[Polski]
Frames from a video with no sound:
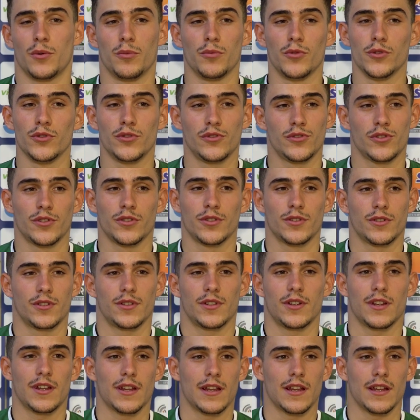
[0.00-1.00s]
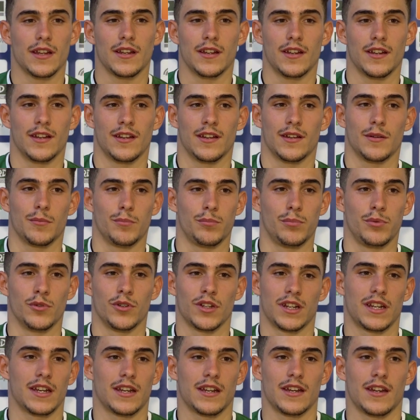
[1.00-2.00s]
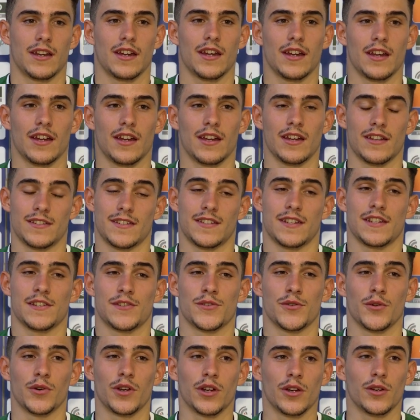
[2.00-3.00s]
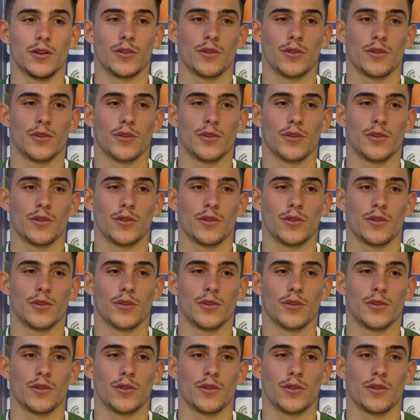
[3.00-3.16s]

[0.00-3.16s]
Nie, nie miałem obaw, zwłaszcza, że była to oferta z klubu